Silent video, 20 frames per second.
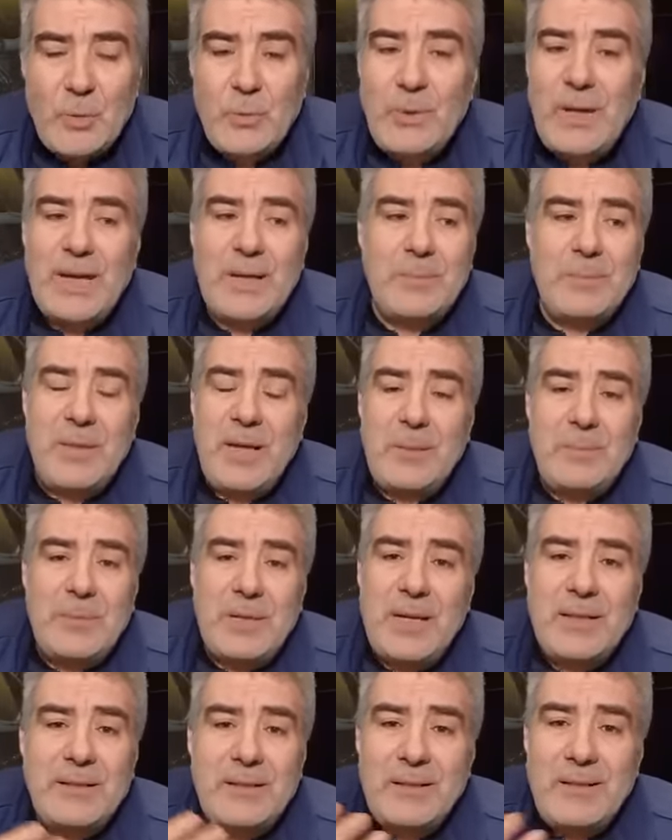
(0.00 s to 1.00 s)
هناك
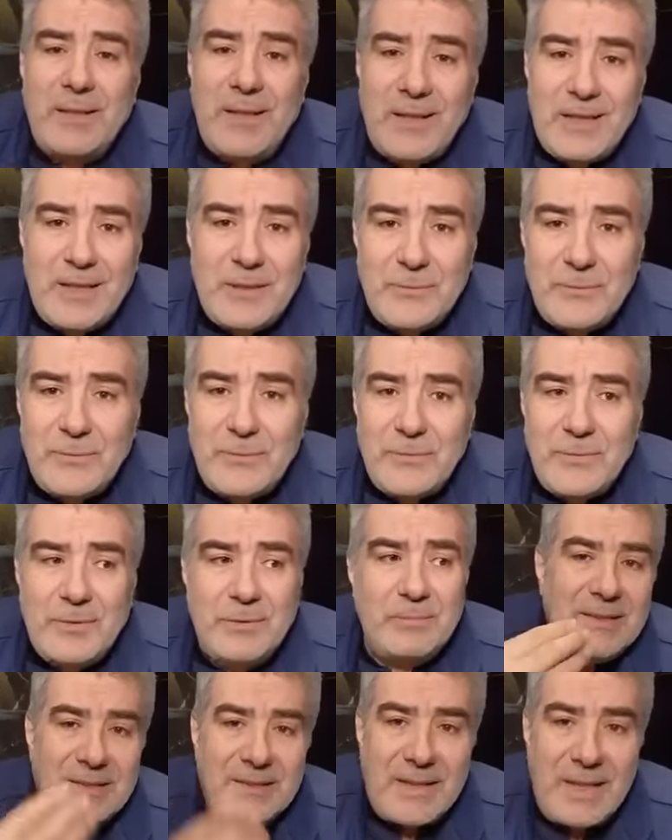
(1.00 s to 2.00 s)
بأمراض الخرف
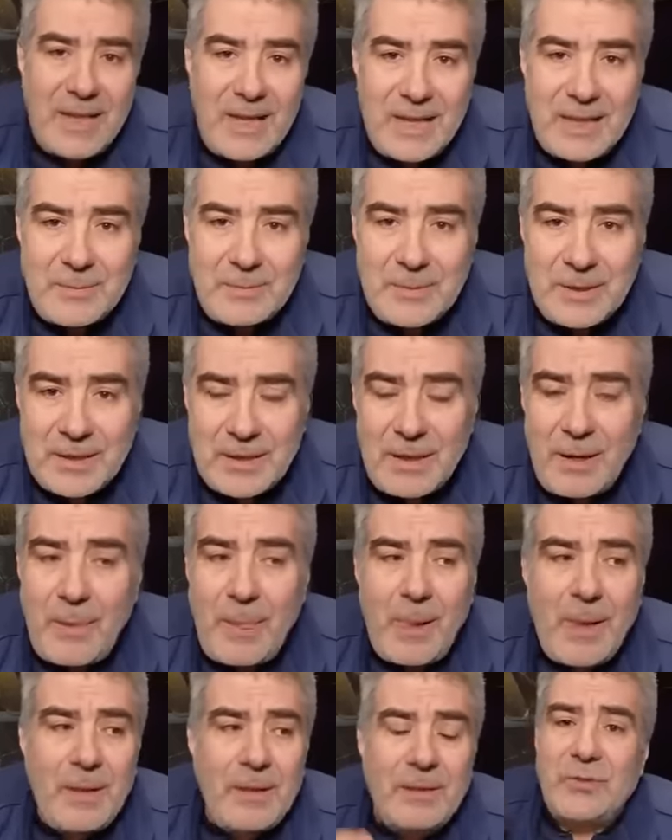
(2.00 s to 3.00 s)
الزهايمر
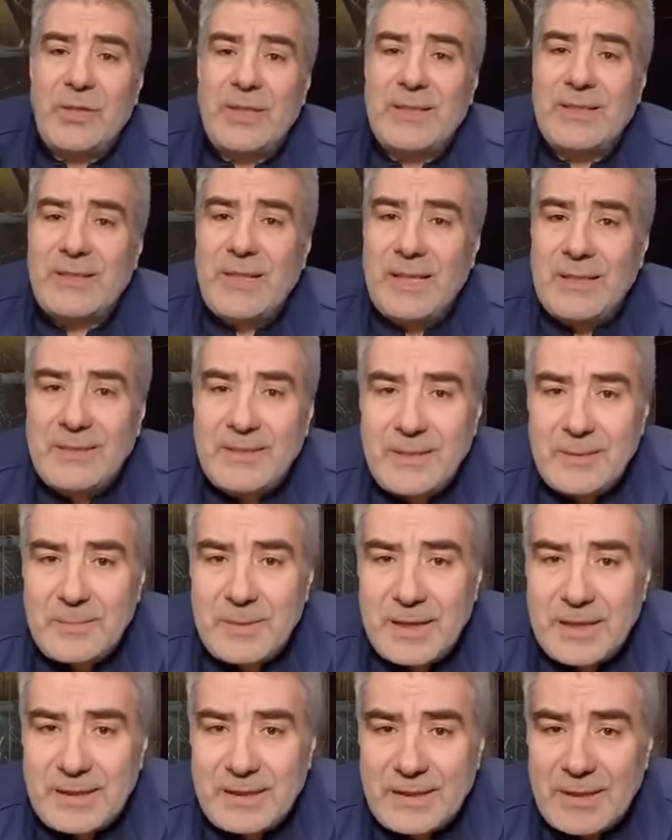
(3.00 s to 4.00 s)
جلطات
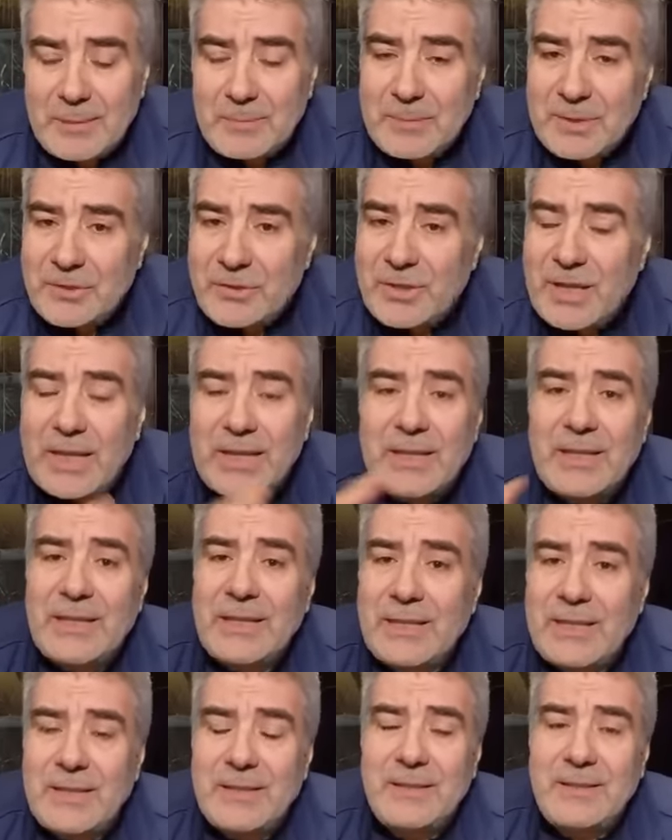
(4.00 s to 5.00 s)
دماغية
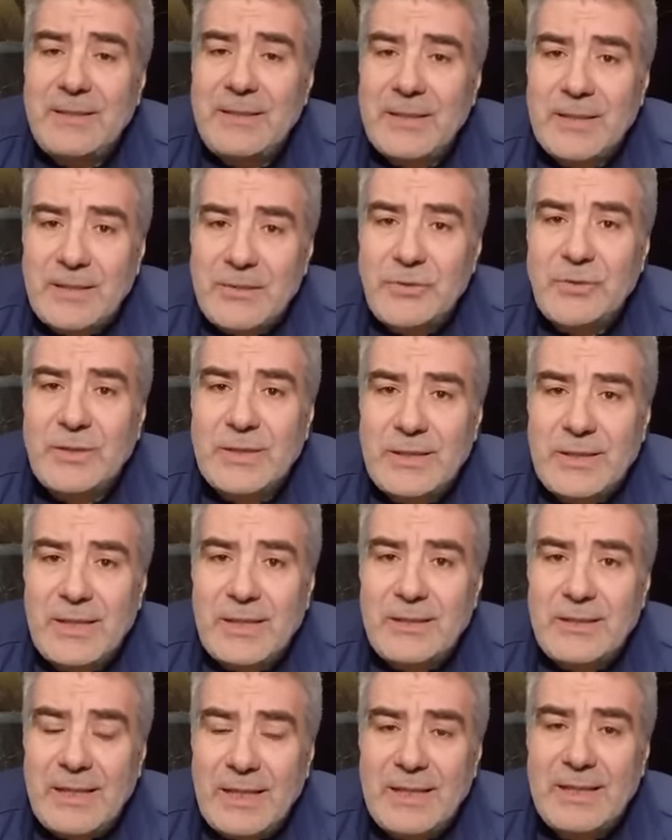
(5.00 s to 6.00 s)
مشاكل كثيرة
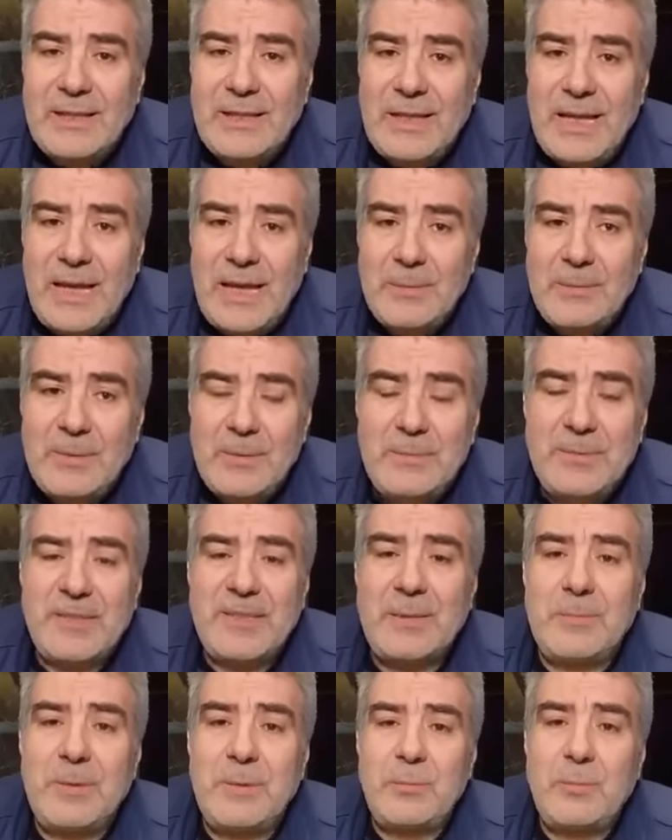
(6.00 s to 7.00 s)
جدا أخي الحبيب
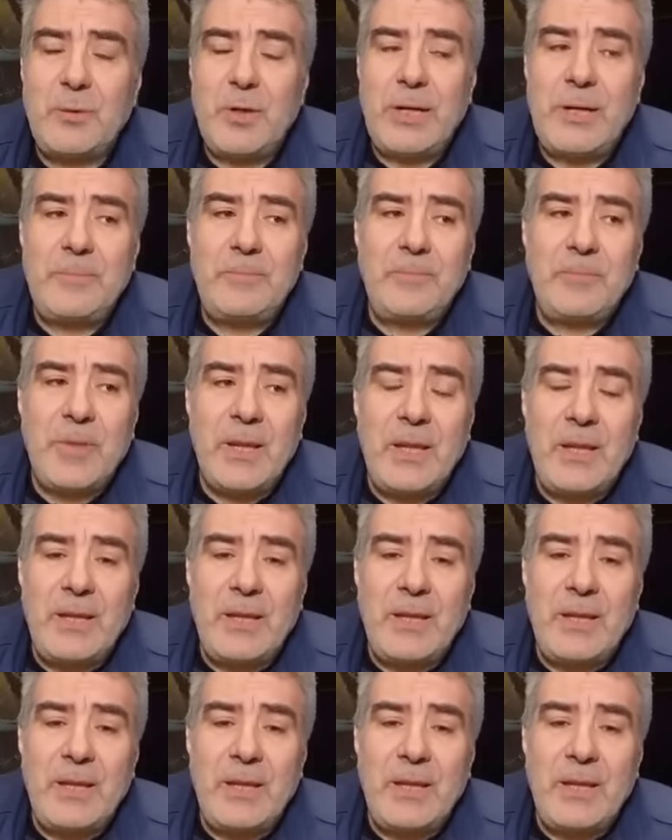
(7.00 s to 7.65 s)
سببها